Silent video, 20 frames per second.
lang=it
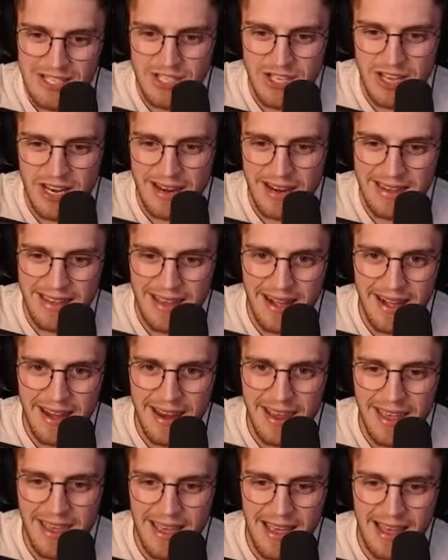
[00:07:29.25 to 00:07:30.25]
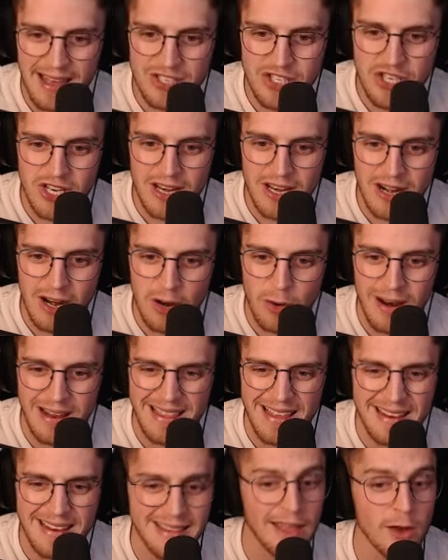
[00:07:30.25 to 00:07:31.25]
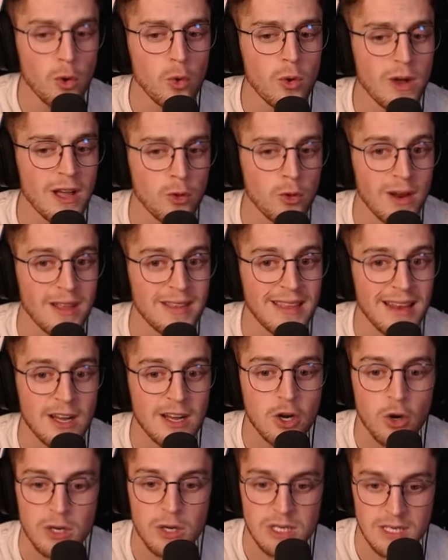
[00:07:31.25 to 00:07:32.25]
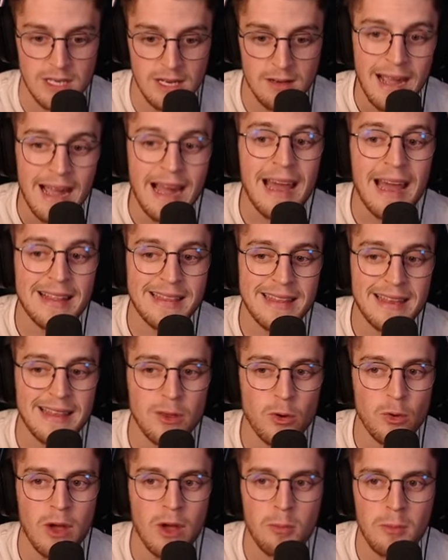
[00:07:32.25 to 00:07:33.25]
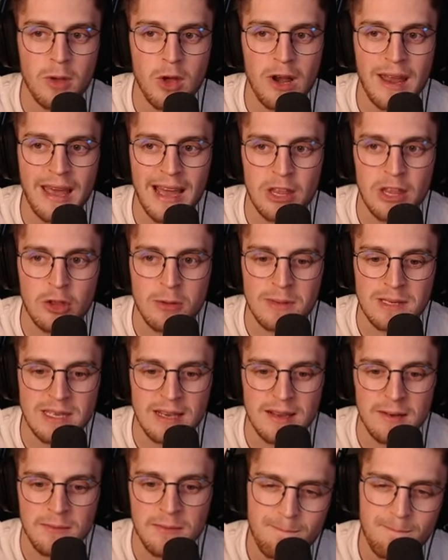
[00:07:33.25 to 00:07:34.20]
genera diarrea, genera una tartaruga durante la corsa? Ah, la tartaruga è un mio alleato, mi sa.